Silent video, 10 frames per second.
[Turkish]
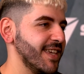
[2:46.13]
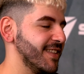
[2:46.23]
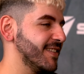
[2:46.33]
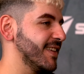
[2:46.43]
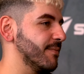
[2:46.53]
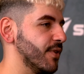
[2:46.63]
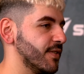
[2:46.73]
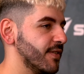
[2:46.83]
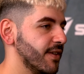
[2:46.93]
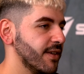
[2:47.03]
Bilmiyorum
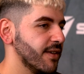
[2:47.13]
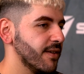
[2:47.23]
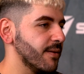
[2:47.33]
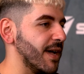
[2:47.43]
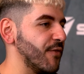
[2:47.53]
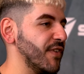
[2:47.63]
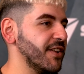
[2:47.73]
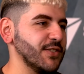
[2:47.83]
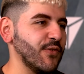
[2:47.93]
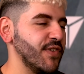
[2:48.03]
açıkçası bir şey demek istemiyorum
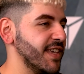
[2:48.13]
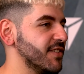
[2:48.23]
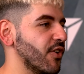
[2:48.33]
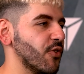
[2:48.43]
bununla ilgili.